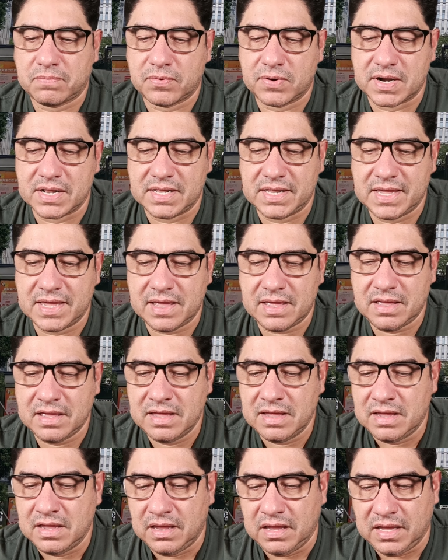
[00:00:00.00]
por el día
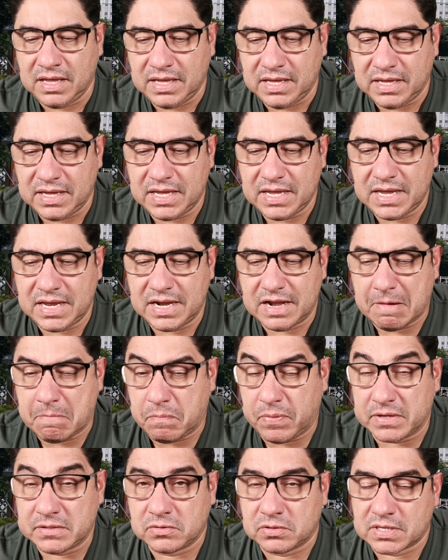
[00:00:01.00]
y la
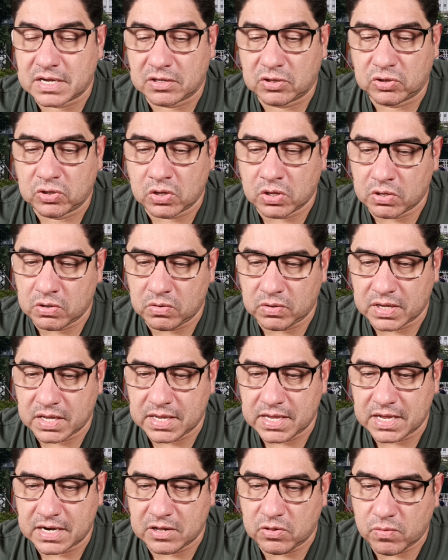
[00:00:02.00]
puedes usar todo lo que
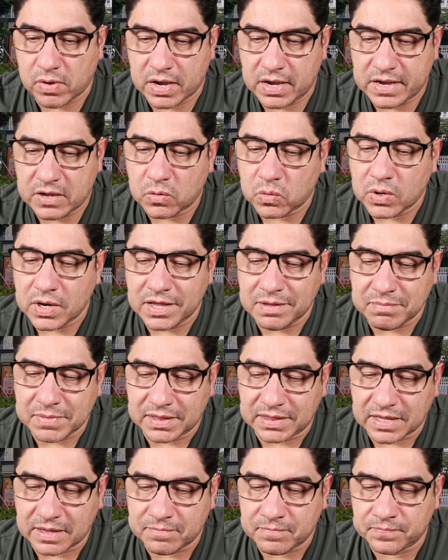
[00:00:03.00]
quieras, no hay ningún
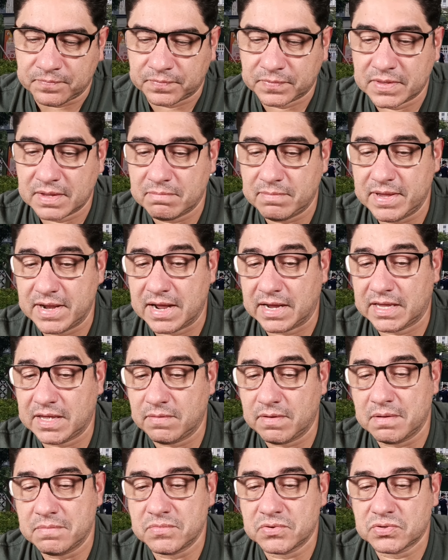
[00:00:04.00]
límite. Mira, aquí
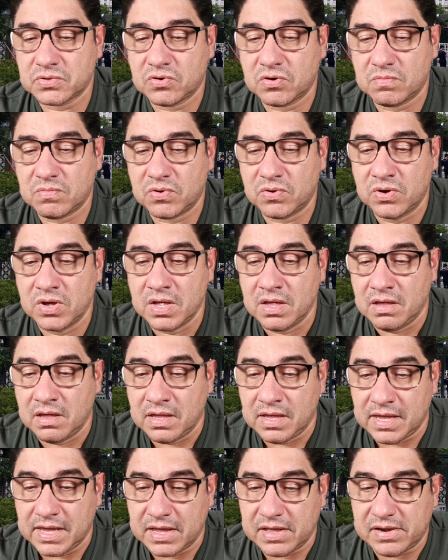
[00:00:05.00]
vemos cómo
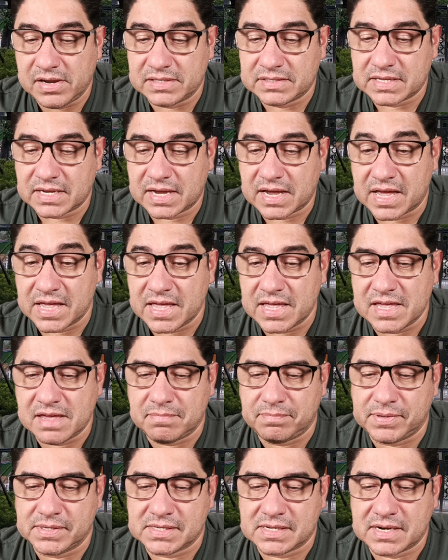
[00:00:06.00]
en esta calle ya
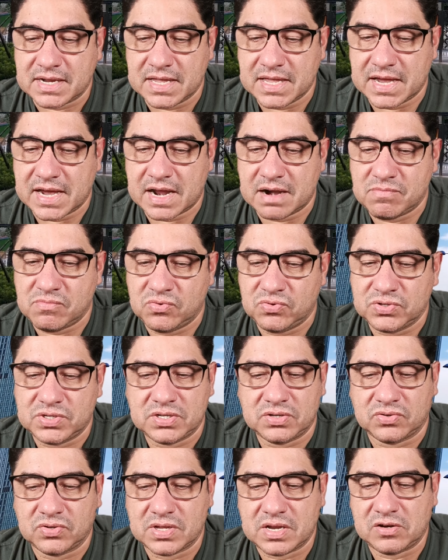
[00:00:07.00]
empiezan a llegar
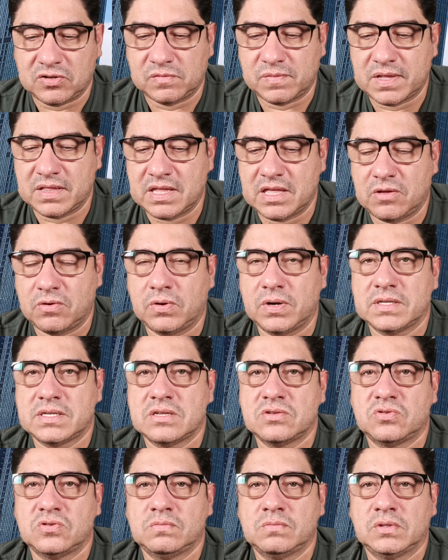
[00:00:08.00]
muchos de los vendedores
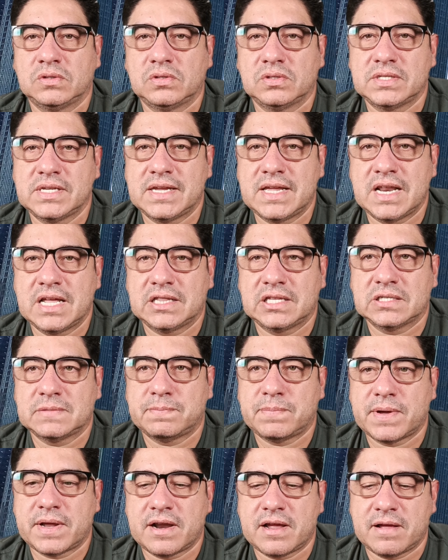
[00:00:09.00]
en sus motocicletas
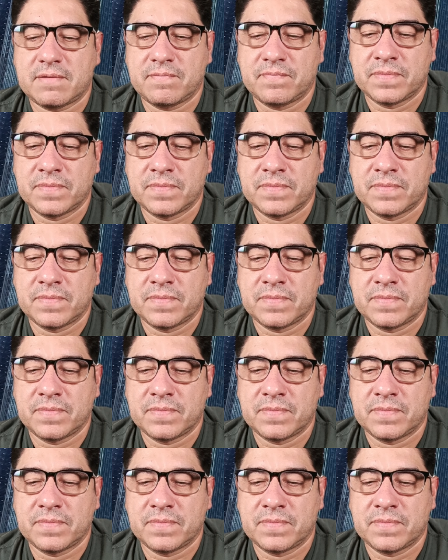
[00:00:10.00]
para,